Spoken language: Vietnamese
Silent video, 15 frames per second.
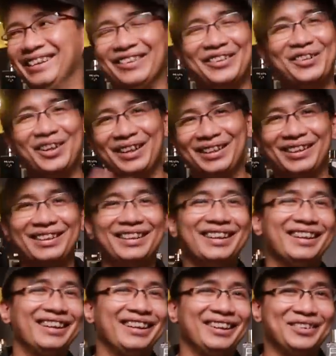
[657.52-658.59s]
nó đuổi rồi
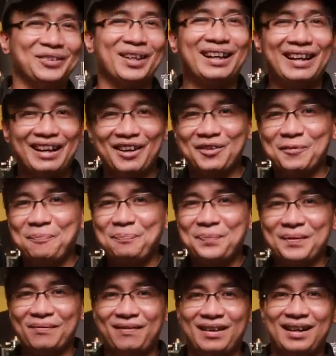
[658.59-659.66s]
chúng ta nghèo
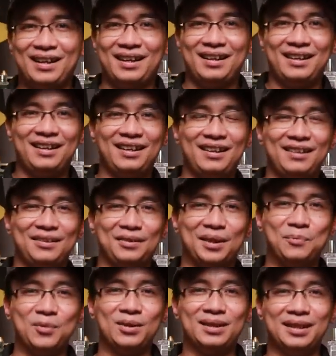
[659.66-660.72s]
và chúng ta
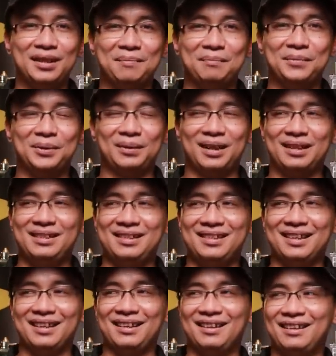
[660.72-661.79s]
muốn tìm một cái gì
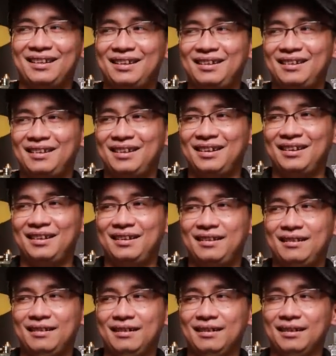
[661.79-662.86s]
đấy
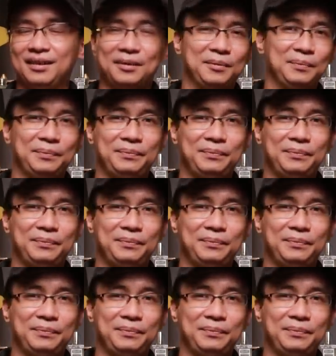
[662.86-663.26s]
uh,